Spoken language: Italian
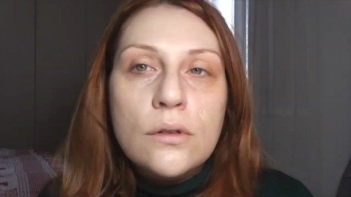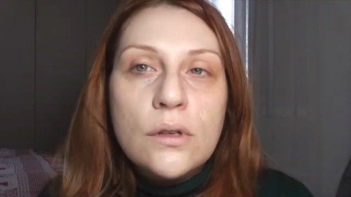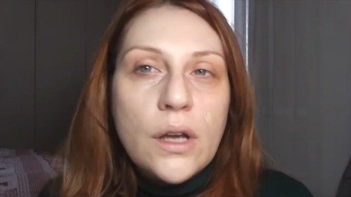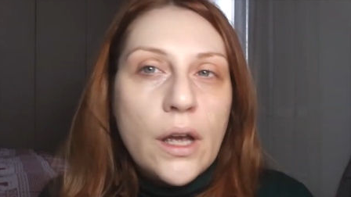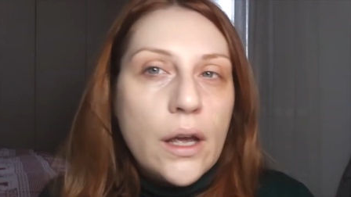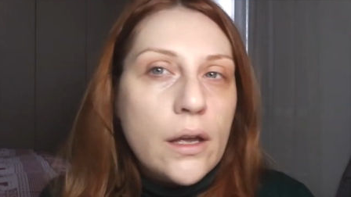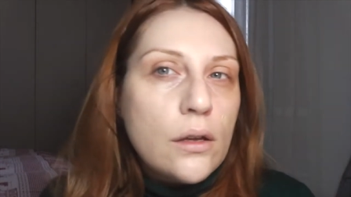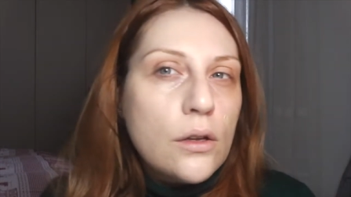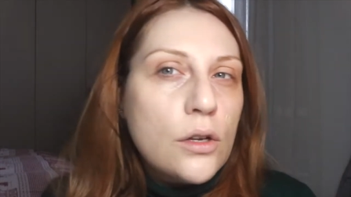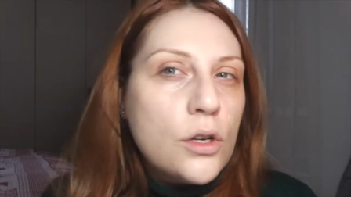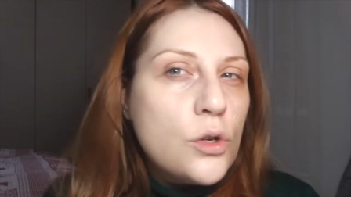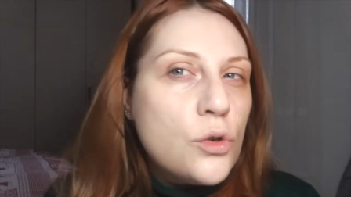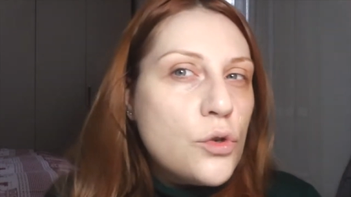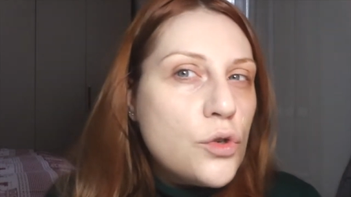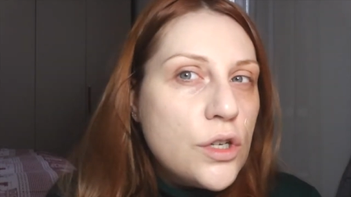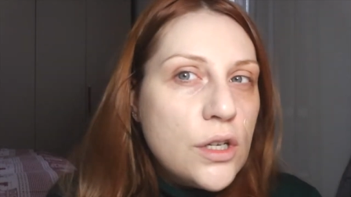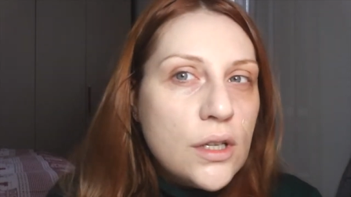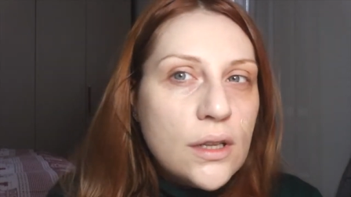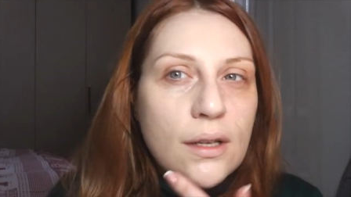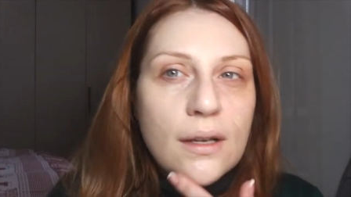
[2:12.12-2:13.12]
Ok,
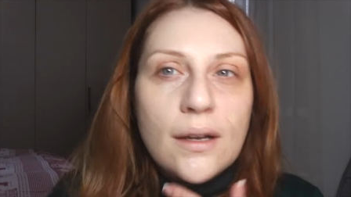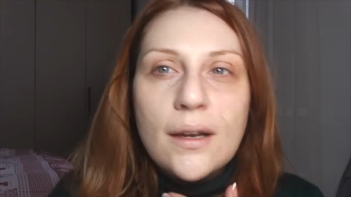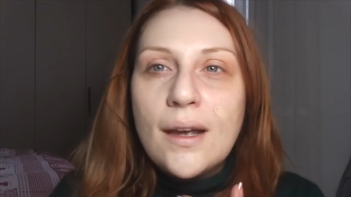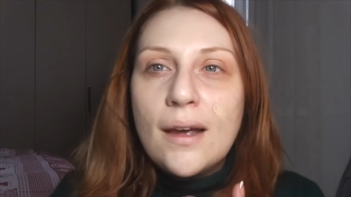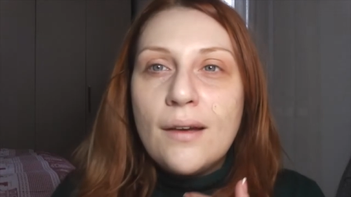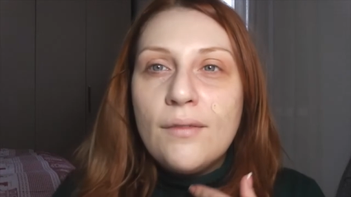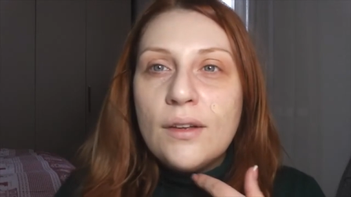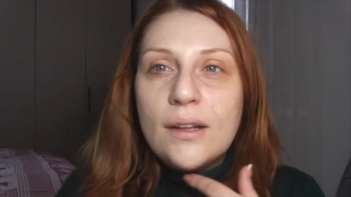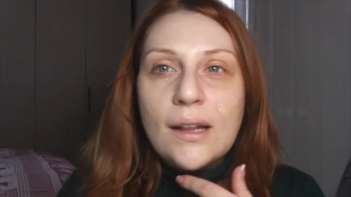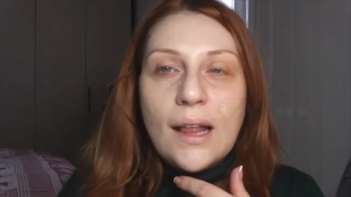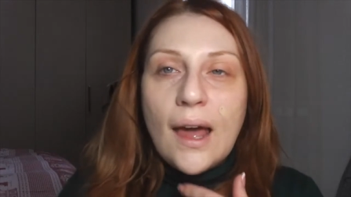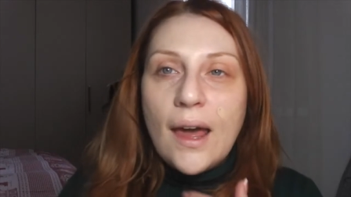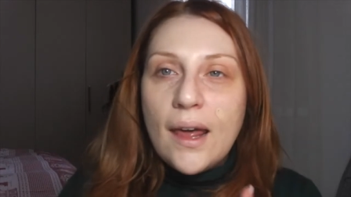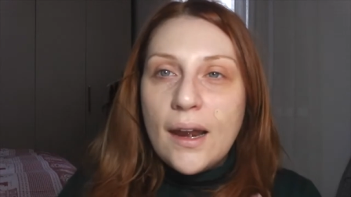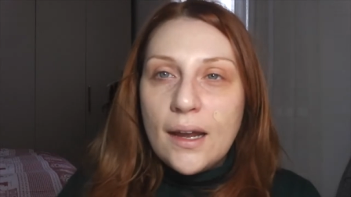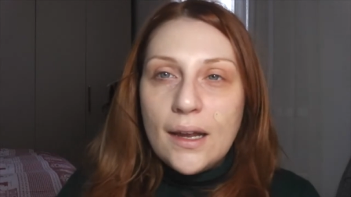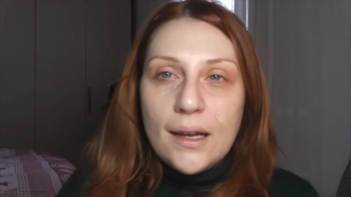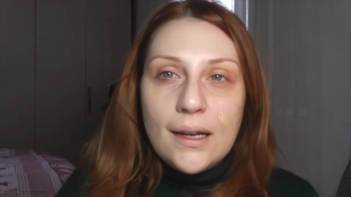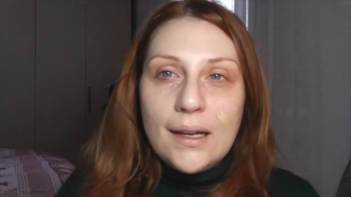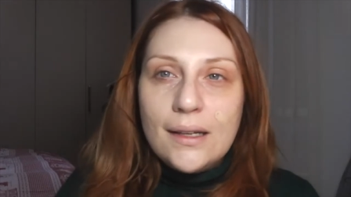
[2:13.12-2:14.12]
riuscite a
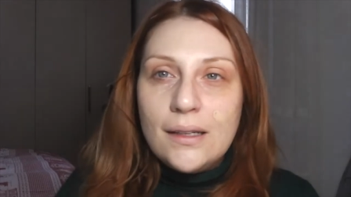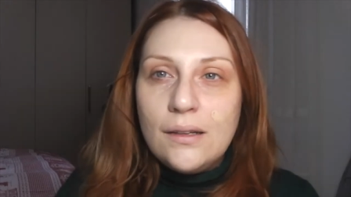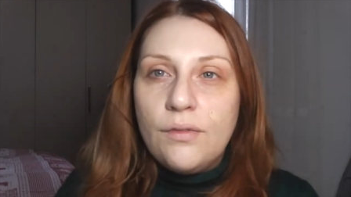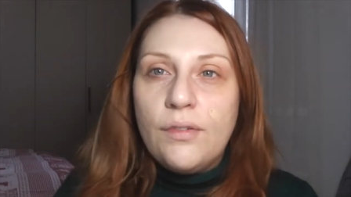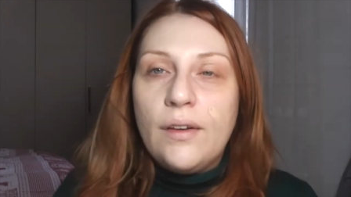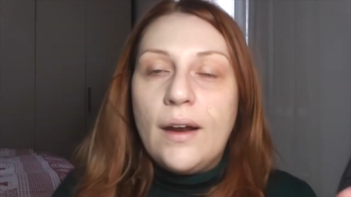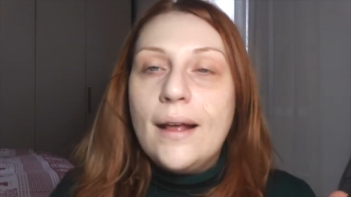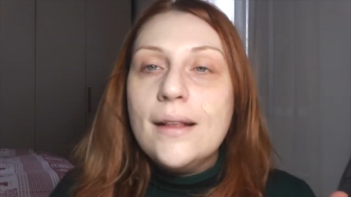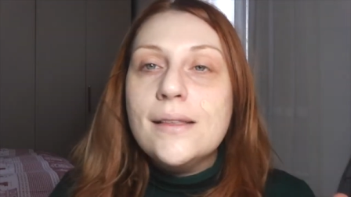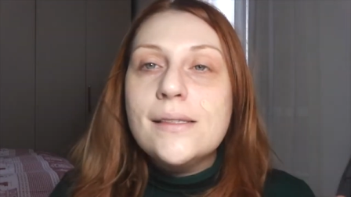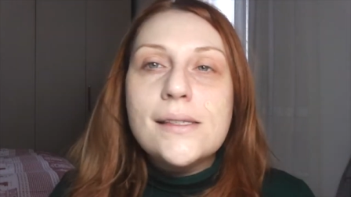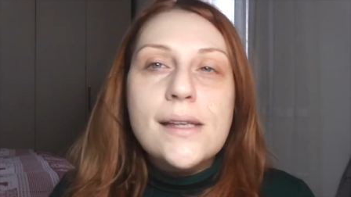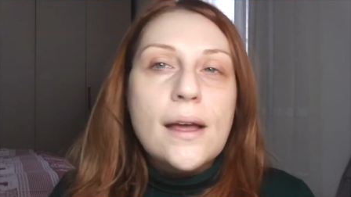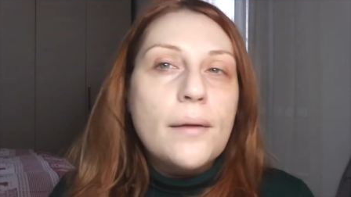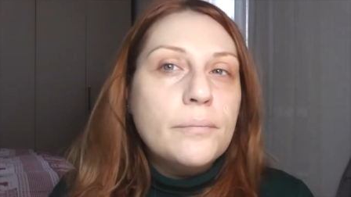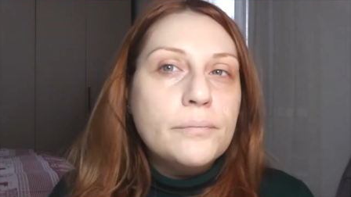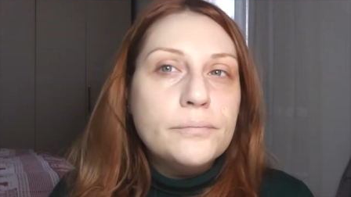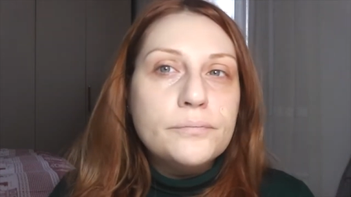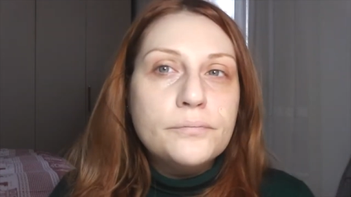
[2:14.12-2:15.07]
vedere la differenza?